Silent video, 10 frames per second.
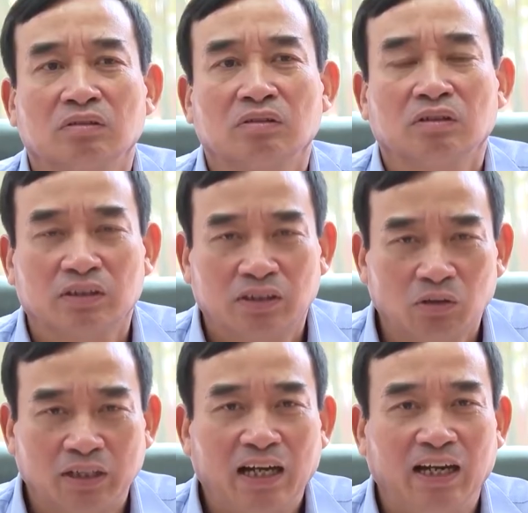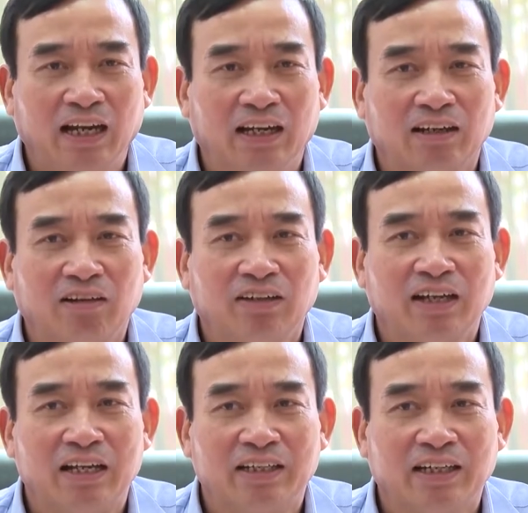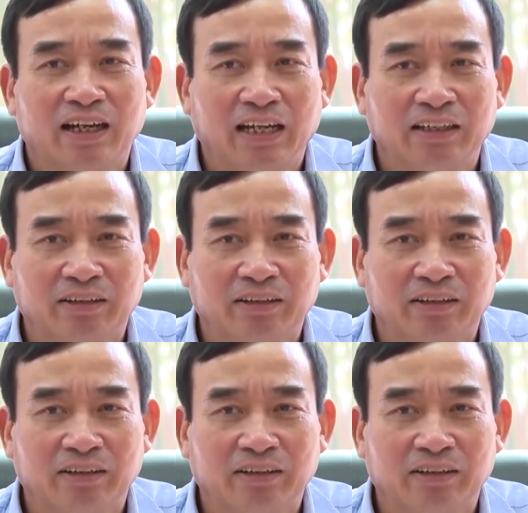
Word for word: phối hợp với quận Sơn Trà, thanh tra thành